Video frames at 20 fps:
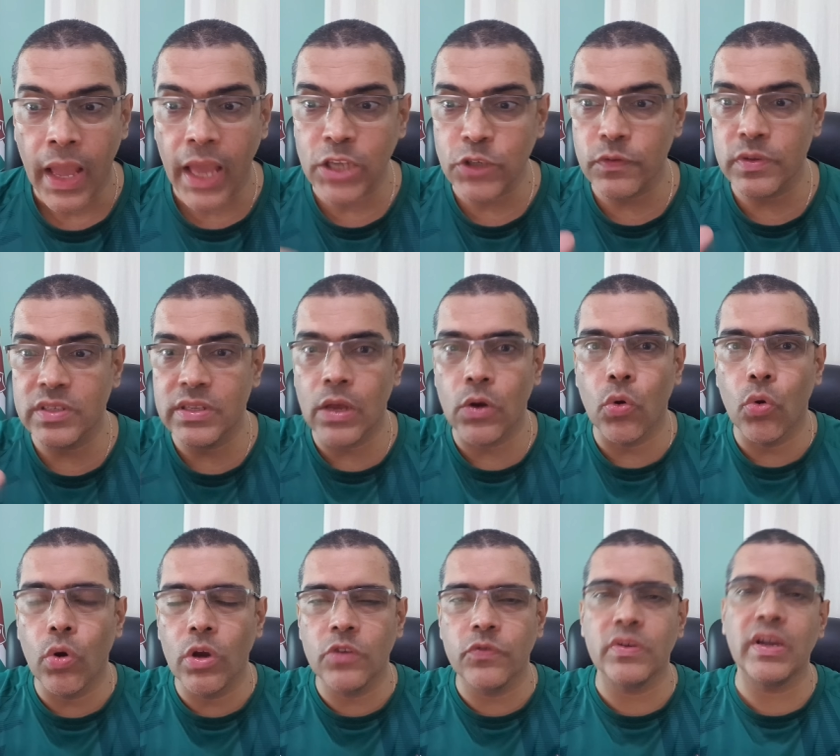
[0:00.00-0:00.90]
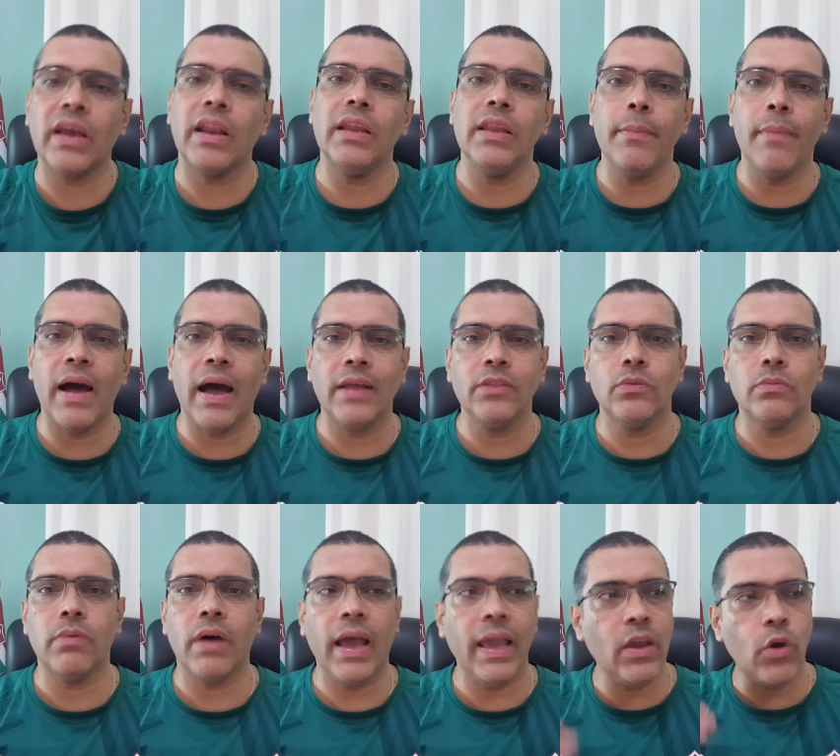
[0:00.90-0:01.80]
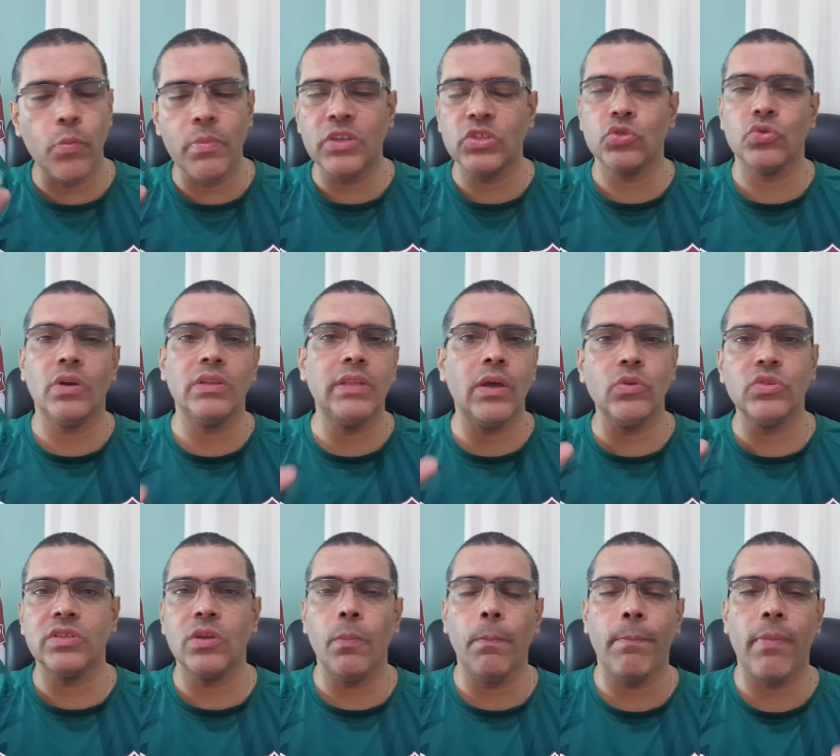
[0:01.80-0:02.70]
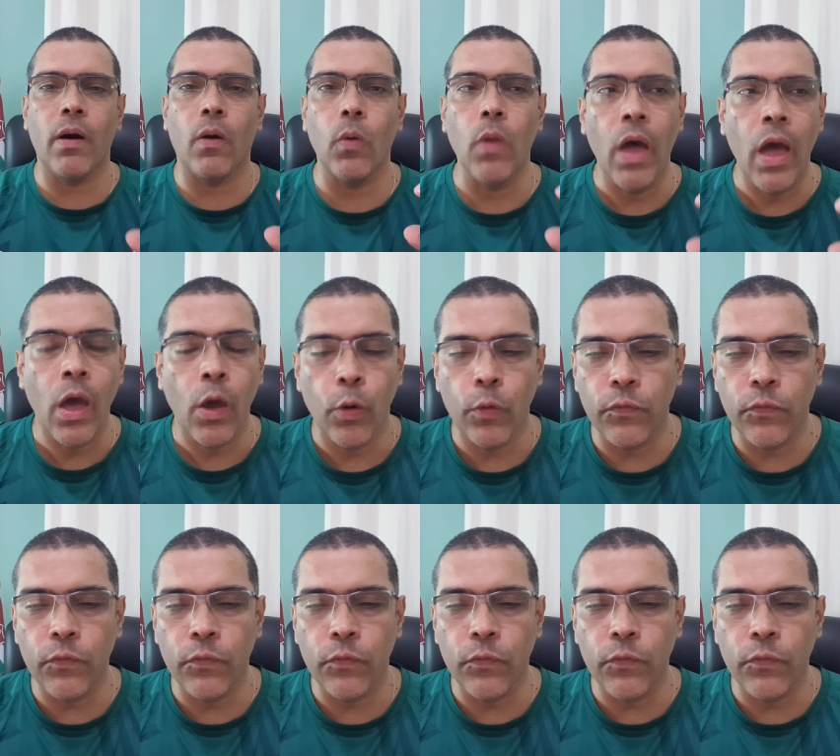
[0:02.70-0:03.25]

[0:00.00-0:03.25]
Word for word: Aí eles fizeram o gol e ficaram animados. Aí começou a dar o São Paulo.